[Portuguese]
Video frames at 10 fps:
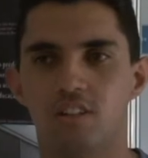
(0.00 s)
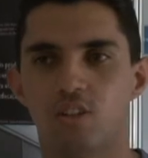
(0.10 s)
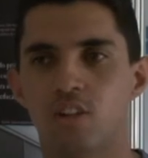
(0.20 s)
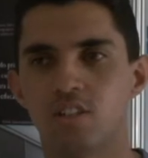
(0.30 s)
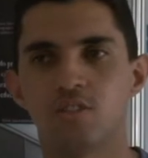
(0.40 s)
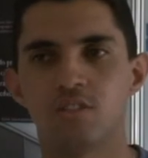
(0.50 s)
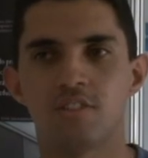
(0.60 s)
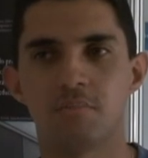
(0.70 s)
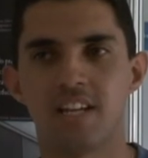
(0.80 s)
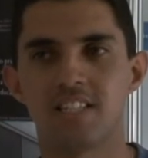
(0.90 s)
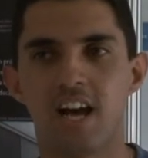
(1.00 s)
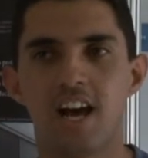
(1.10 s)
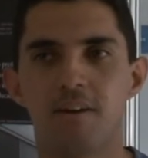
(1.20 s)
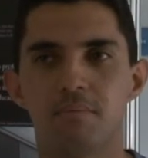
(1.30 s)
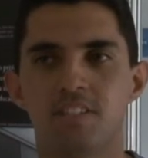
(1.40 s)
torna as coisas mais
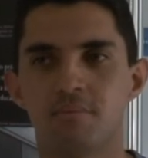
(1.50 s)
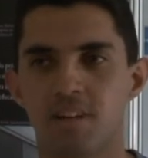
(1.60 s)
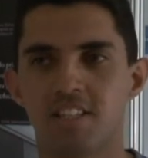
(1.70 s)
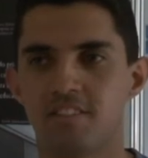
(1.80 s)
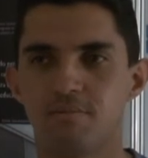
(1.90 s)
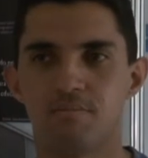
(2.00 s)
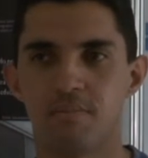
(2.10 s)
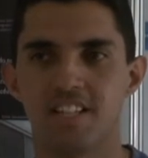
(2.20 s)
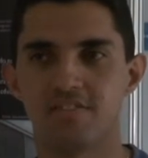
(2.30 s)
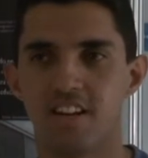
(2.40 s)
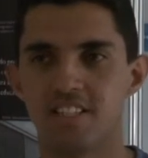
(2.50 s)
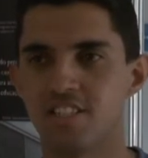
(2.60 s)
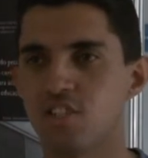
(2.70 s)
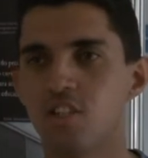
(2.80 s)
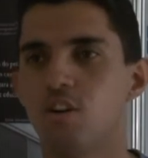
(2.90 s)
rápidas, mais, mais
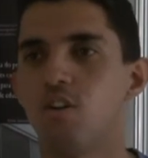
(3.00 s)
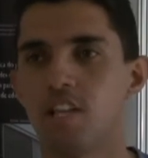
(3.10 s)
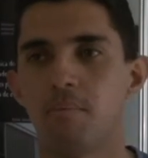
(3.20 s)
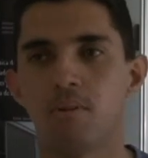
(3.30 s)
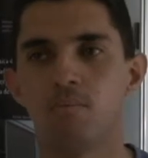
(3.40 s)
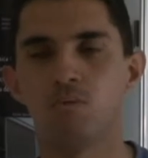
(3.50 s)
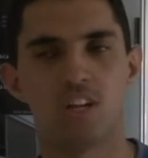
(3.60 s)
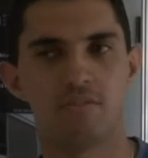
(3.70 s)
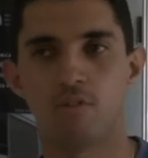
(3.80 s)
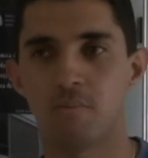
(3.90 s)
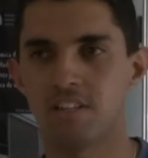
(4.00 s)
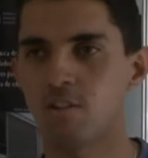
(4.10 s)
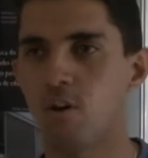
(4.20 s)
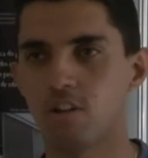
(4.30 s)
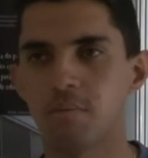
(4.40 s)
fáceis de rodar pelo mundo. A
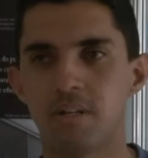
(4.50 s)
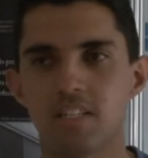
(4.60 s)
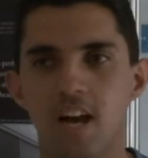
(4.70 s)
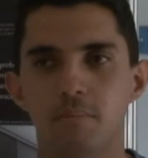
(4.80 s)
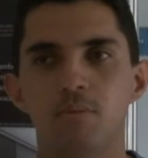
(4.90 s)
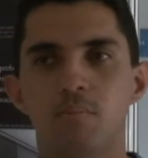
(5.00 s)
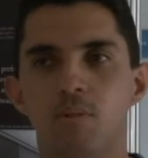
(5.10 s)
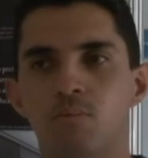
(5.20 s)
informação roda mais rápido pelo